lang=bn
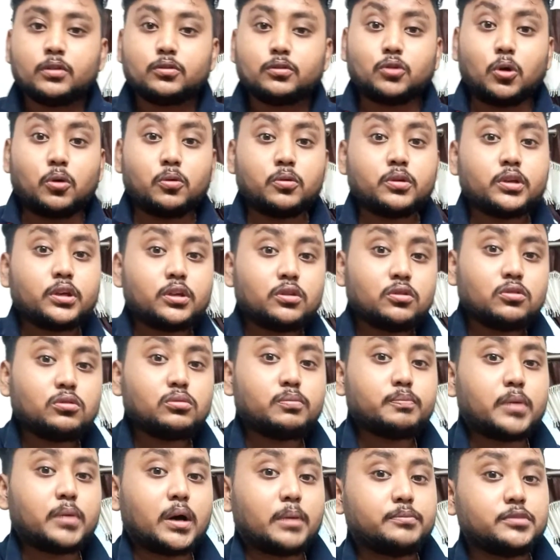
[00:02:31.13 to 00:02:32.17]
তখন কিন্তু
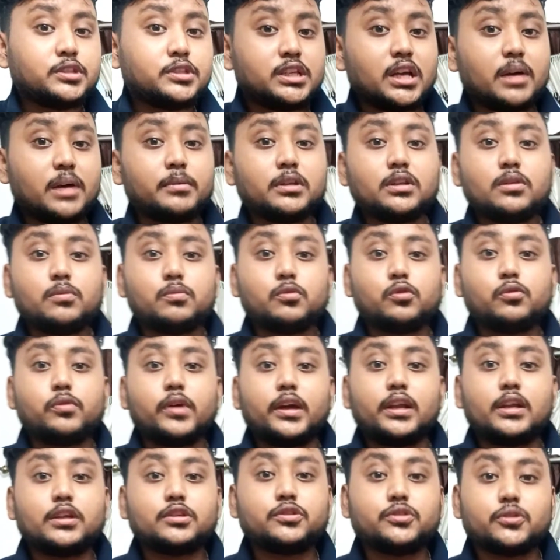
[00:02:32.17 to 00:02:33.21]
পাবজি আমাদের
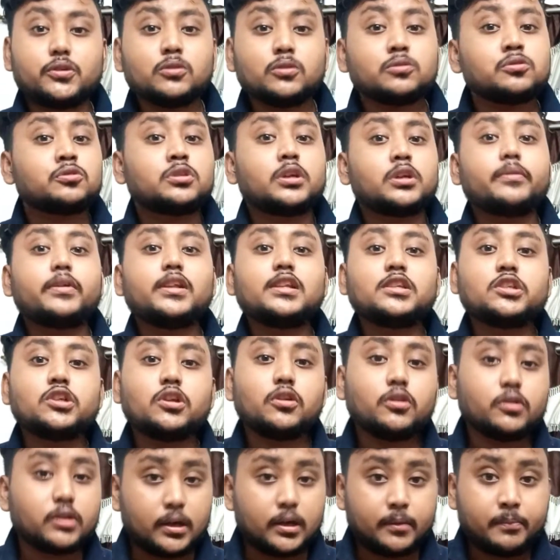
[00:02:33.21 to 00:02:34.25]
মোবাইলের জন্য সুটেবেল ছিল
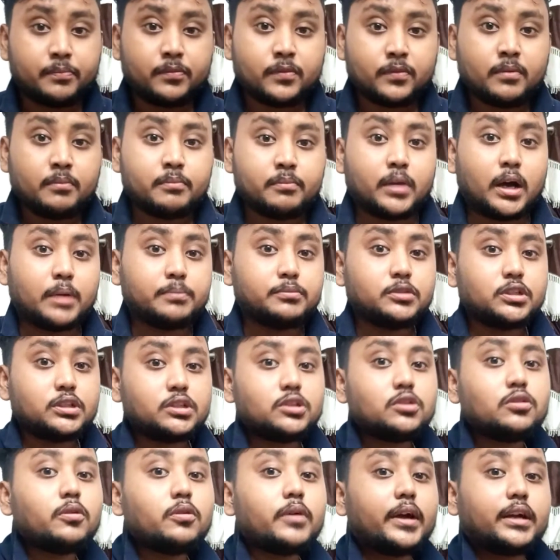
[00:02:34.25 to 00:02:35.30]
না পাবজি
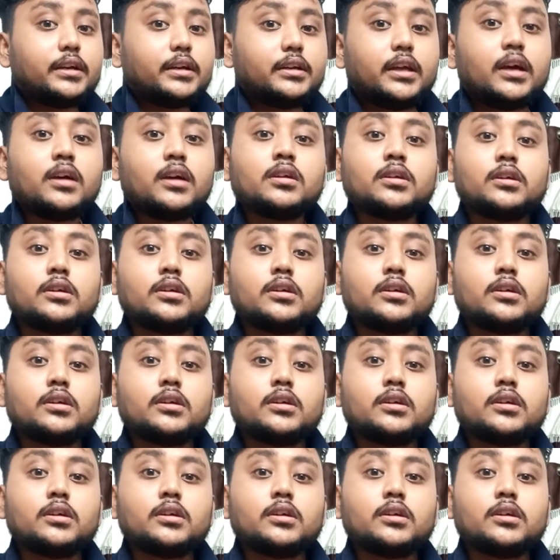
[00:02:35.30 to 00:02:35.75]
ছিল একটা